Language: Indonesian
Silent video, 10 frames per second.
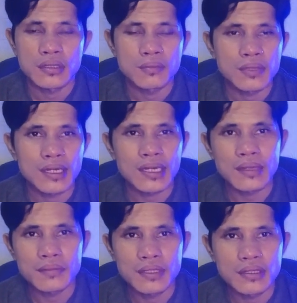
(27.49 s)

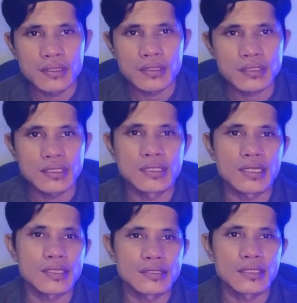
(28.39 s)
mengalami eh,
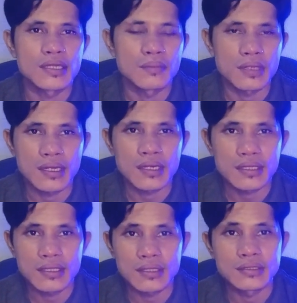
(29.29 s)
kejadian-kejadian
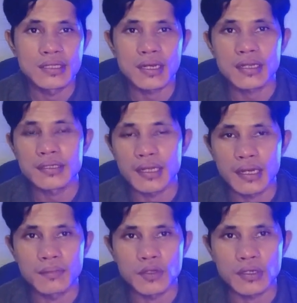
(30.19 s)
menarik yang jarang
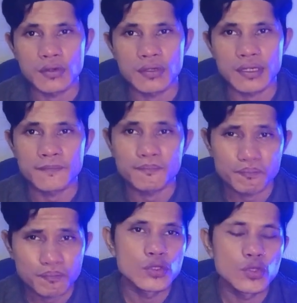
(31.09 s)
dialami orang-orang.
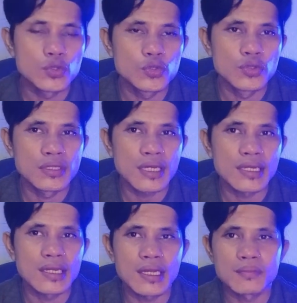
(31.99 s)
Judul judulnya
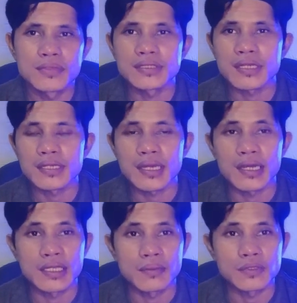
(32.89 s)
adalah Misteri
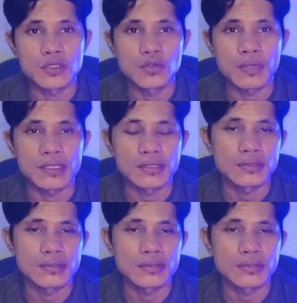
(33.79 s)
Ayam Siluman.